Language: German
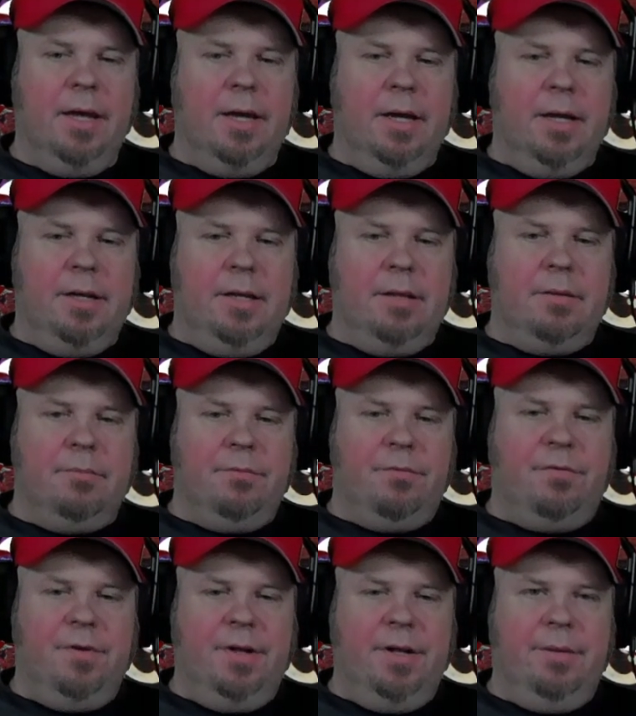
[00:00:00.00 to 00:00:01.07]
In diesem
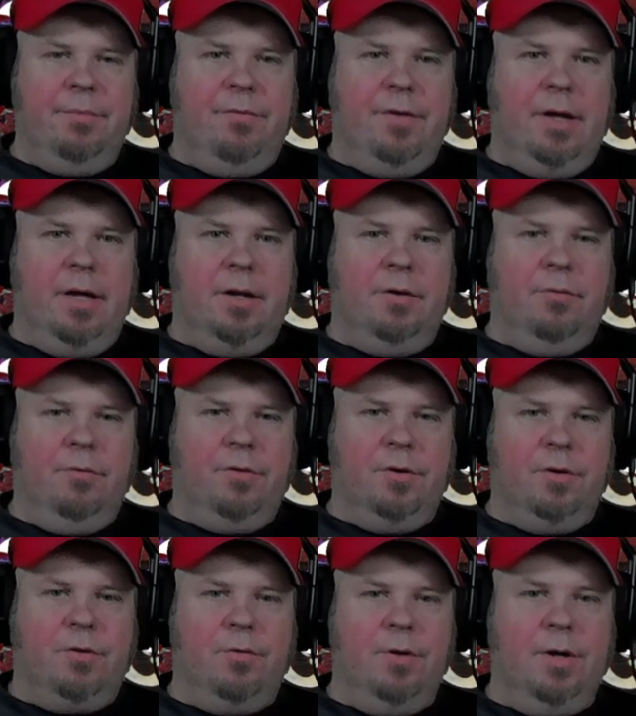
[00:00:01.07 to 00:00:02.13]
Film werden unsere
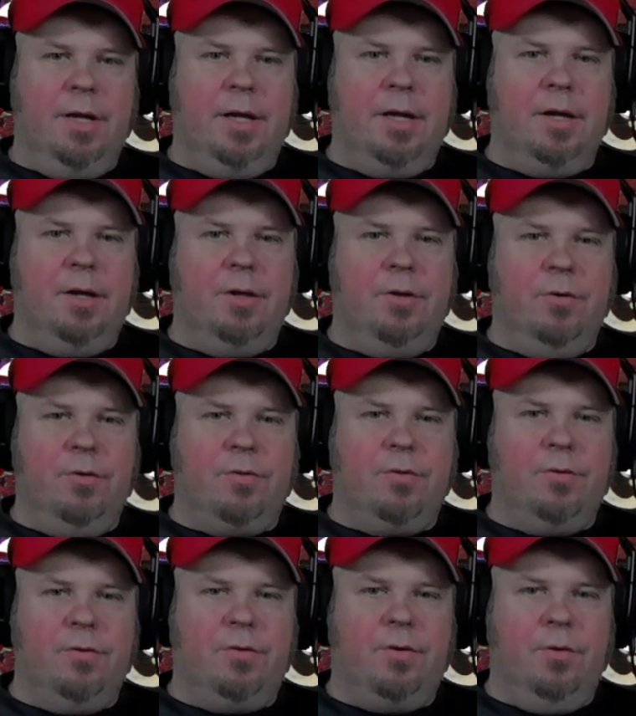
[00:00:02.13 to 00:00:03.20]
Kollegen
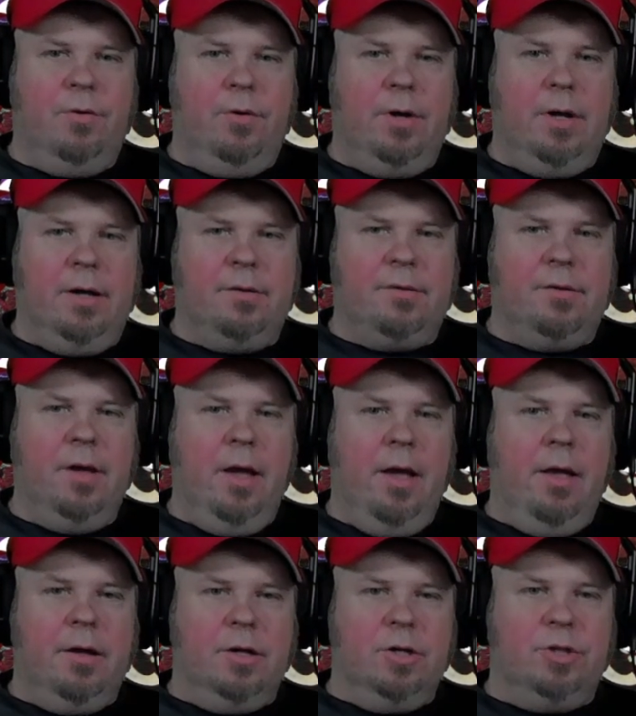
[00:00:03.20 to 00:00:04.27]
Justus Jonas,
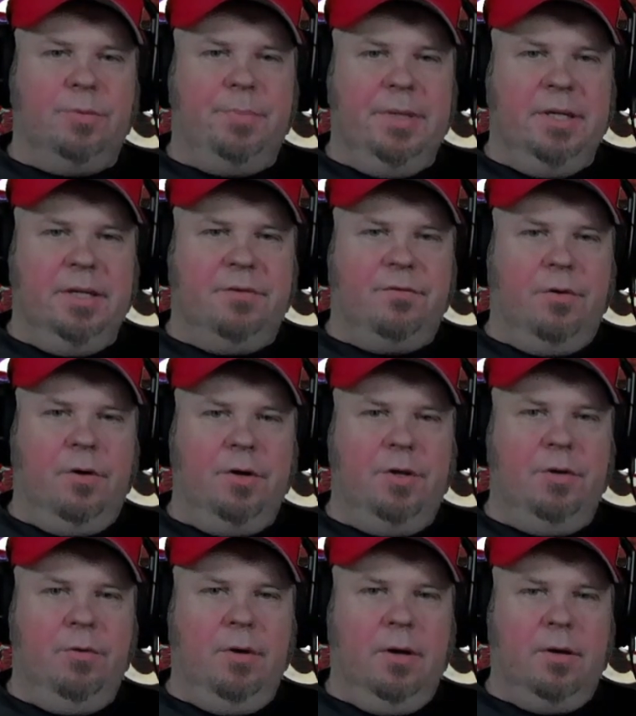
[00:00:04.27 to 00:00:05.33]
gespielt von
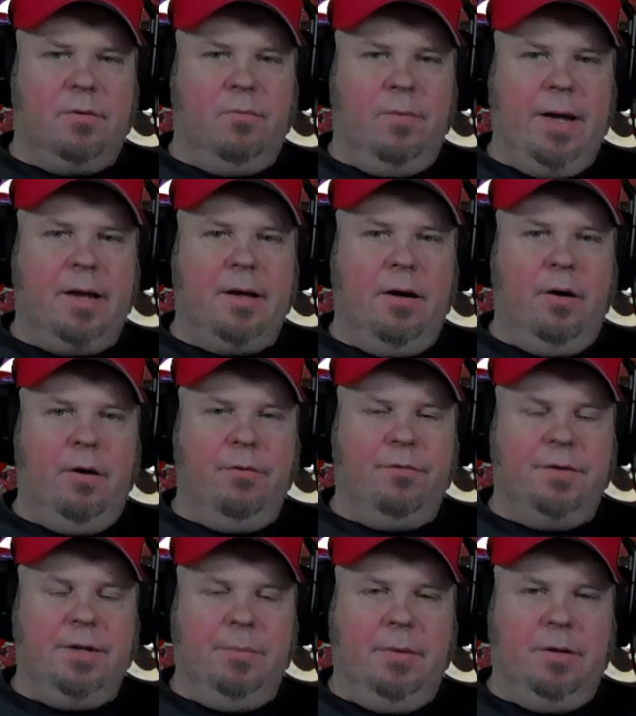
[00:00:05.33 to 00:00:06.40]
Julius Reckhoff,
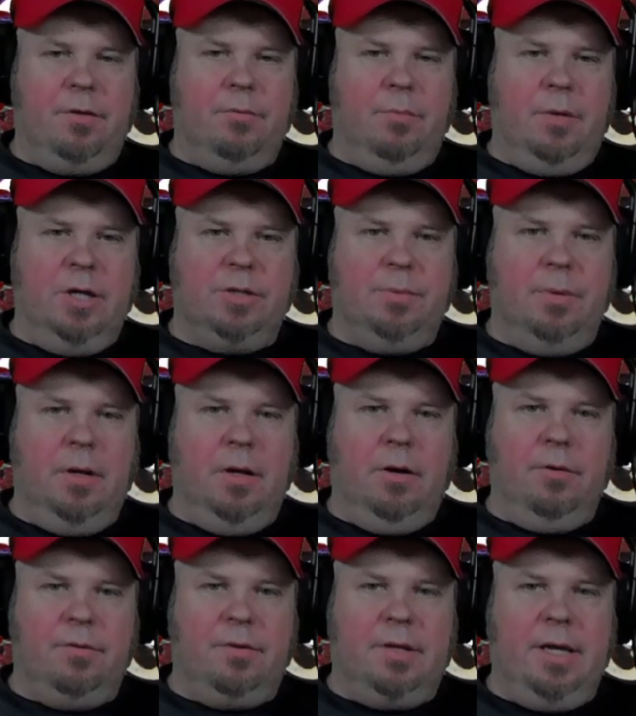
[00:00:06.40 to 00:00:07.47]
den man zum Beispiel
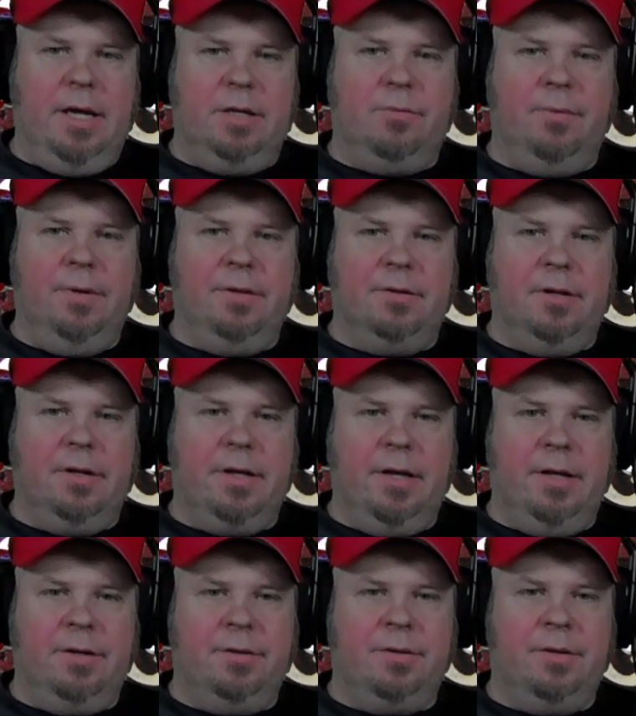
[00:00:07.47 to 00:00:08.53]
aus Cat Catweasel
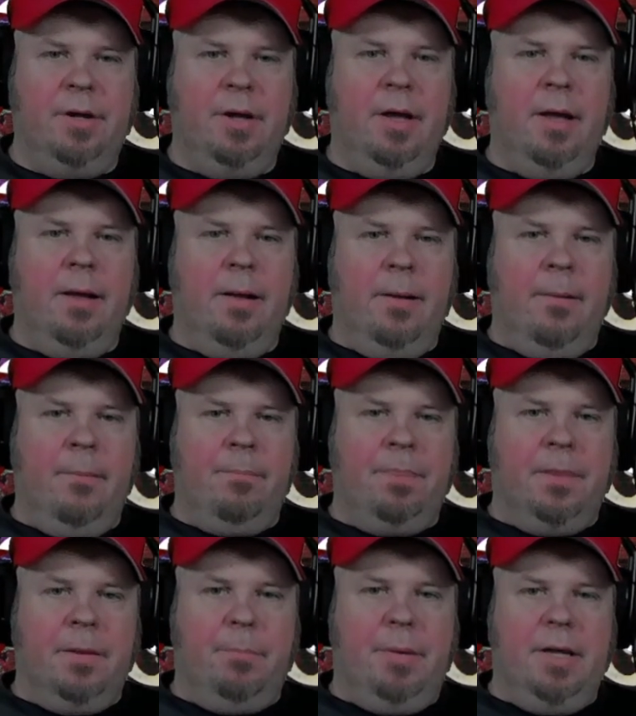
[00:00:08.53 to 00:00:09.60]
kennt,
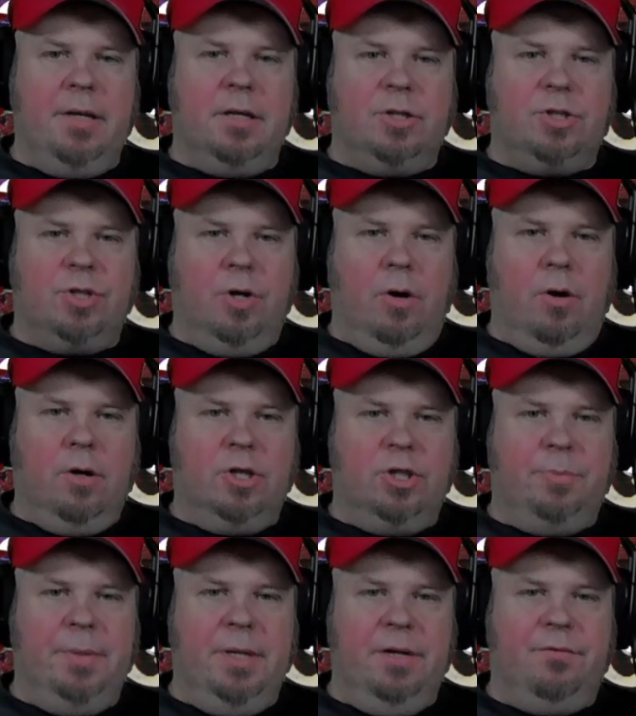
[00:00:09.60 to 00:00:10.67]
Peter Shaw,
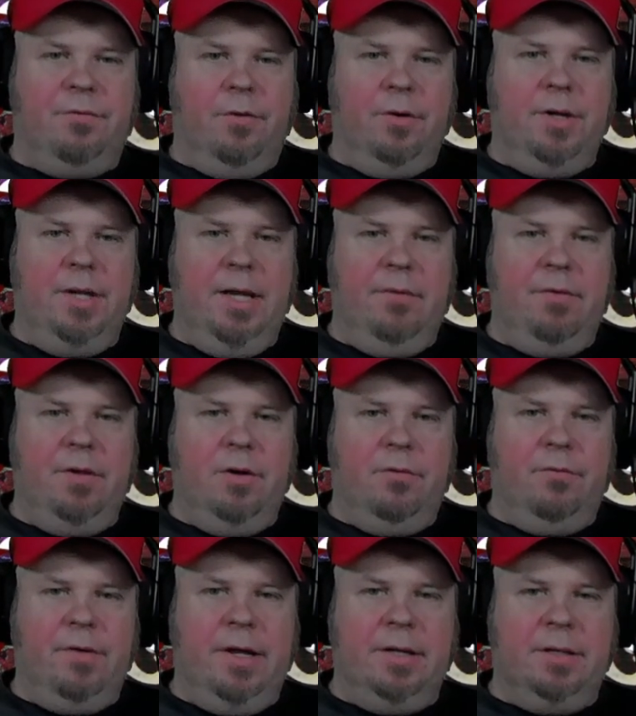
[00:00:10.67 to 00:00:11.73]
gespielt von Nevio
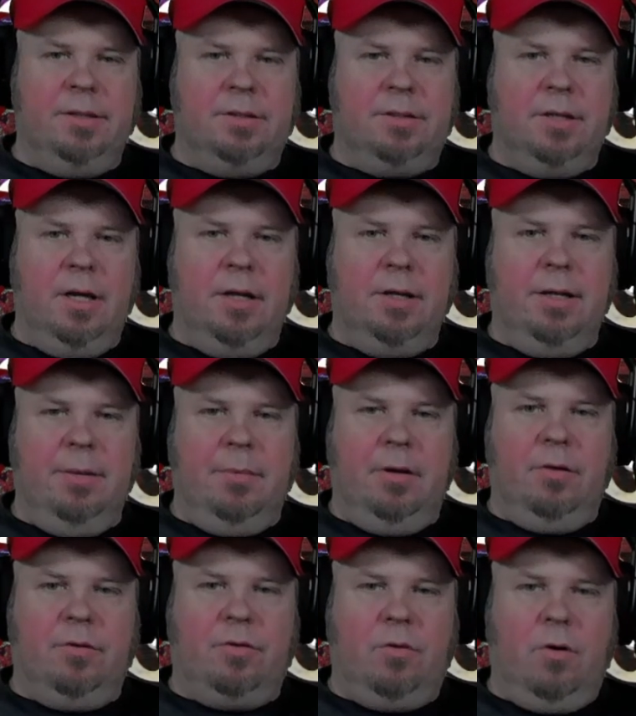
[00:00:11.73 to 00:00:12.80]
Wendt, den man
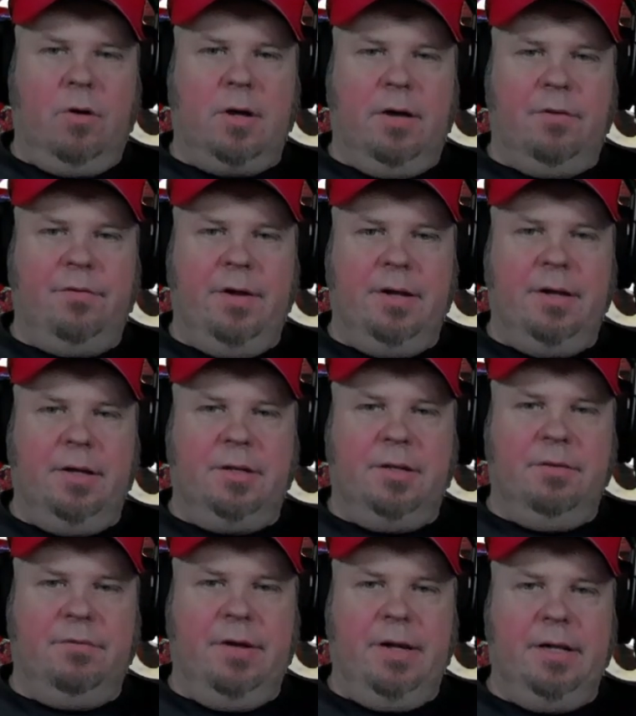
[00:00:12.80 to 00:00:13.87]
aus Rocker verändert
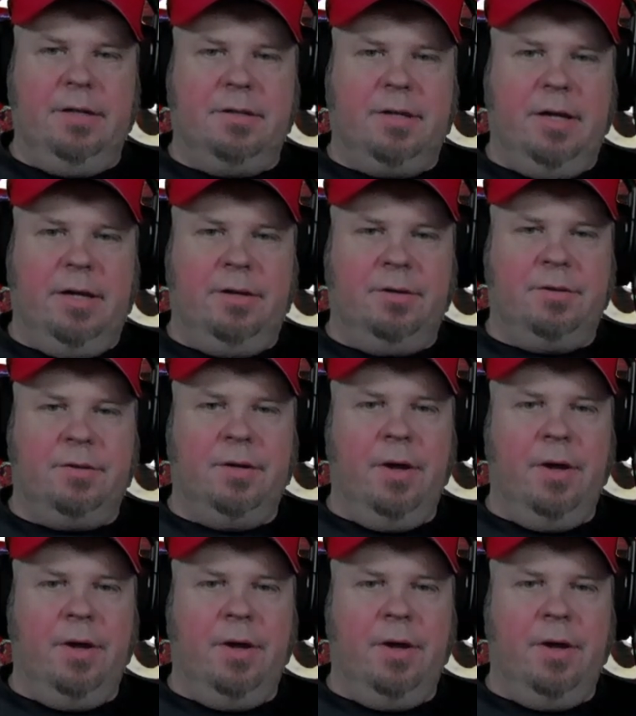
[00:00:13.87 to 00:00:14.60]
die Welt kennt,